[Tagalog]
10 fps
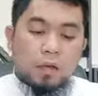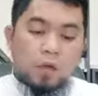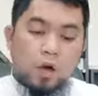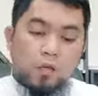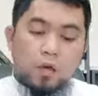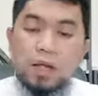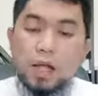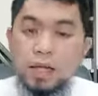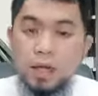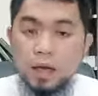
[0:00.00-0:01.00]
Fauful
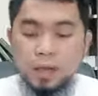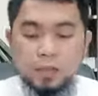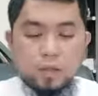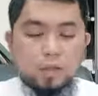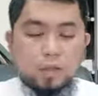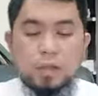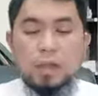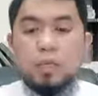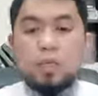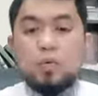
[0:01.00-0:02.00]
kaila, dito
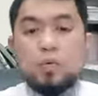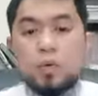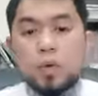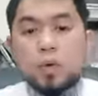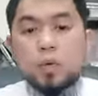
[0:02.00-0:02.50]
naman yung